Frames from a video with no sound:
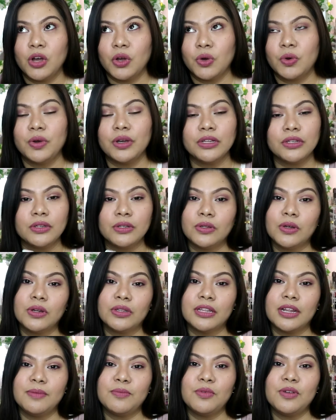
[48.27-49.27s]
Kung ito
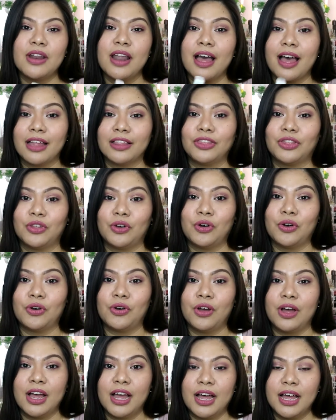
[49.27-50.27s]
total mo lahat to,